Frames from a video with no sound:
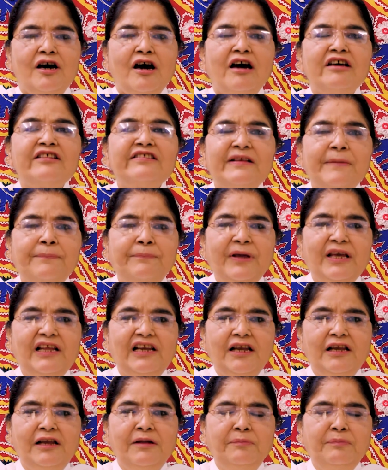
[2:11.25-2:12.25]
और
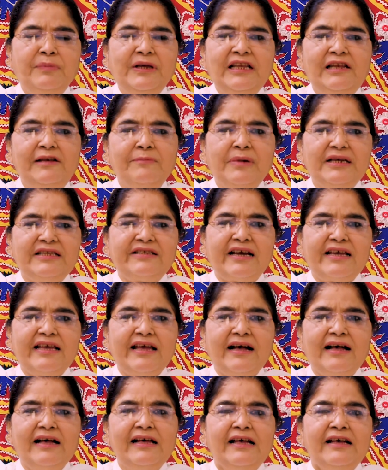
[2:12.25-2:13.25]
सपेरे ने बील
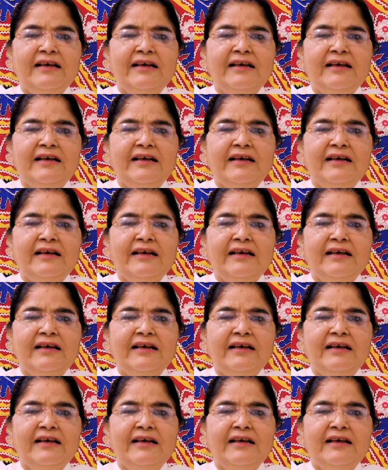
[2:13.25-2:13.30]
बजाया